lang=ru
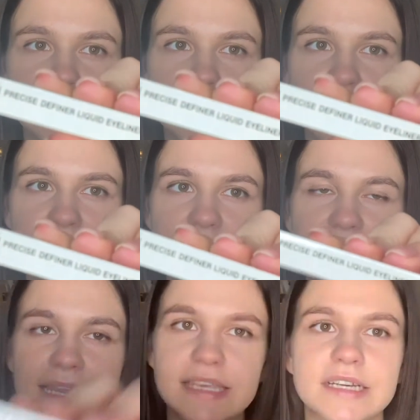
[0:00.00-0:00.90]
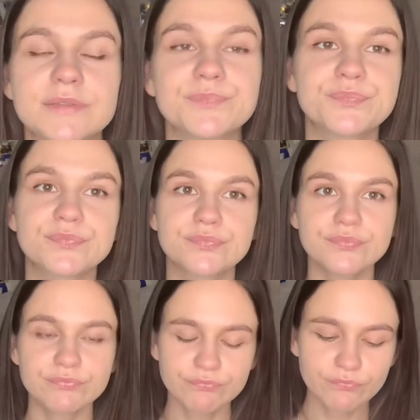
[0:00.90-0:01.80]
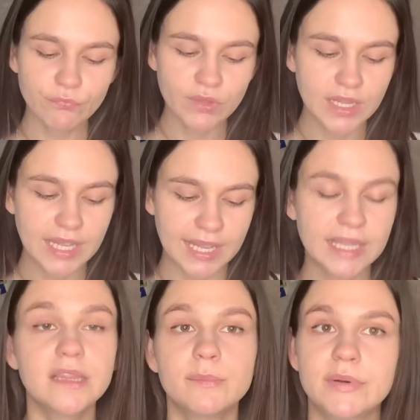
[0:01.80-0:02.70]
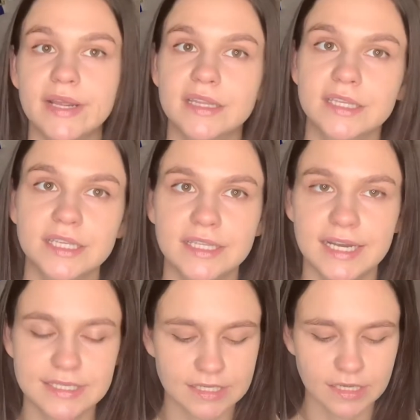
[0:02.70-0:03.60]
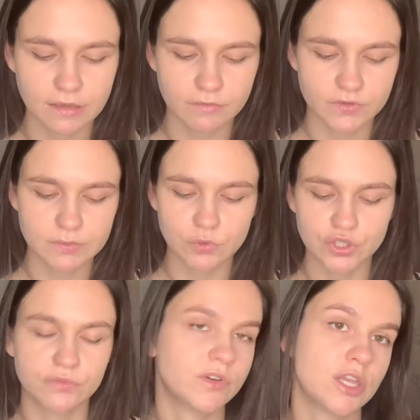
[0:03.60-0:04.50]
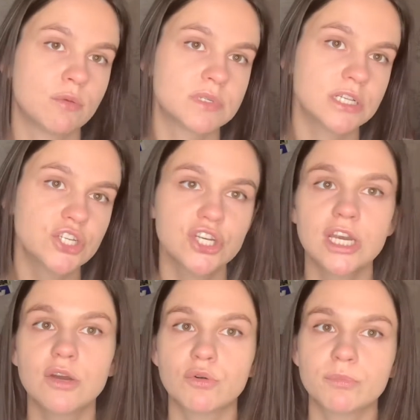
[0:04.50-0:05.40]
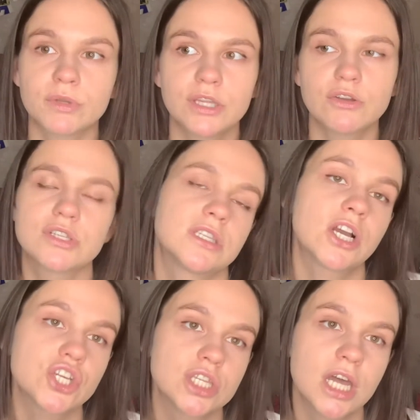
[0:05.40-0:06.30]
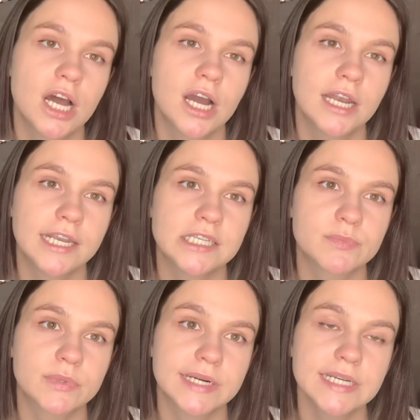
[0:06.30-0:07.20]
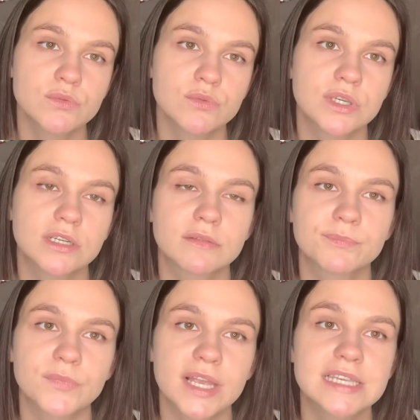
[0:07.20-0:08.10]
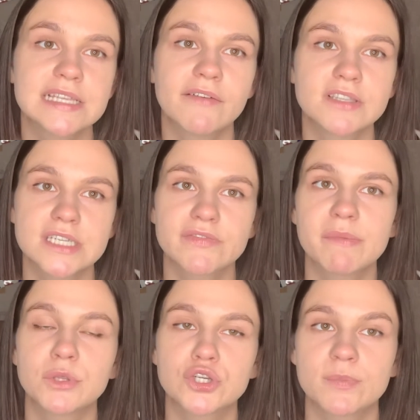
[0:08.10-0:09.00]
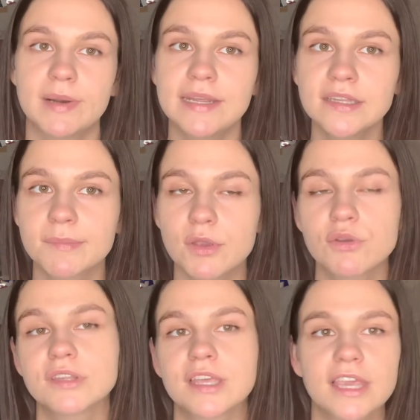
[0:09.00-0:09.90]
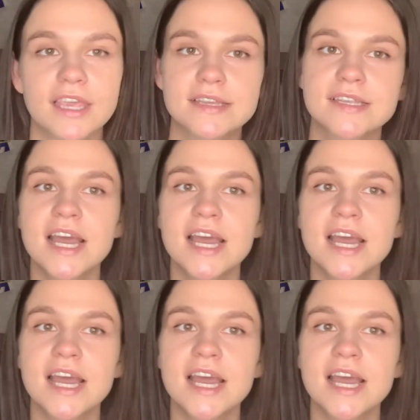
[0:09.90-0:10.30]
Eyeliner. Это бренд китайский, возможно, вы о нем слышали. Он продается также на AliExpress. У них они славятся своими тоже балетками, у них такие есть